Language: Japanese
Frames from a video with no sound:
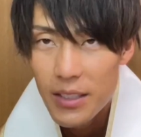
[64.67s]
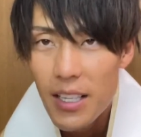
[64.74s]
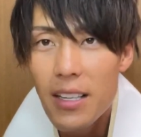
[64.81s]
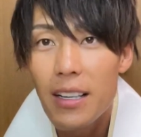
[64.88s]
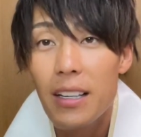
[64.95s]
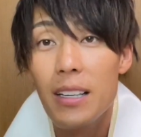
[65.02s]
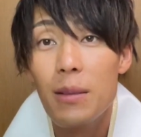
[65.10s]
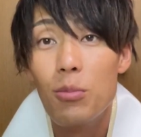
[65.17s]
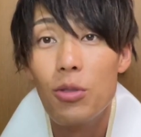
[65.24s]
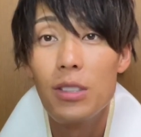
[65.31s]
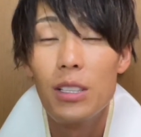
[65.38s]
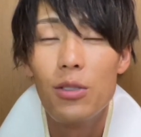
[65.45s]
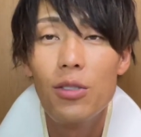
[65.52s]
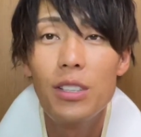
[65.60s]
前回
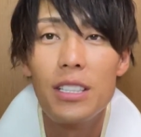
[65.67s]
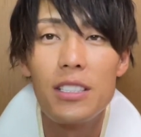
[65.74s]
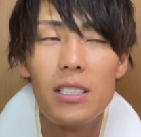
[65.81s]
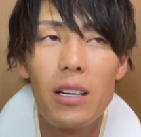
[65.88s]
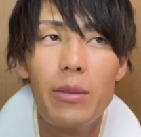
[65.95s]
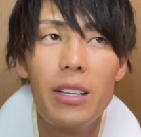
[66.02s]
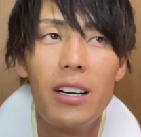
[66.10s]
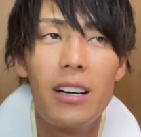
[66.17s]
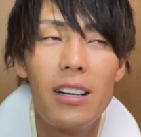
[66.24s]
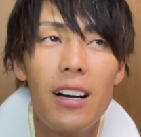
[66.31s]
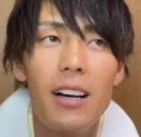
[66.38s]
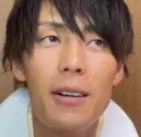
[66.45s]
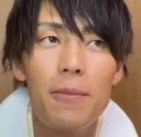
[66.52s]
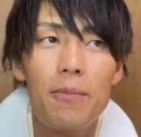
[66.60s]
僕がドーナツ食べなが
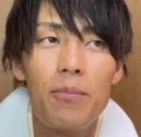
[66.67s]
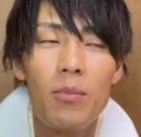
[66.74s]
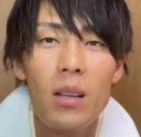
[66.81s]
ら、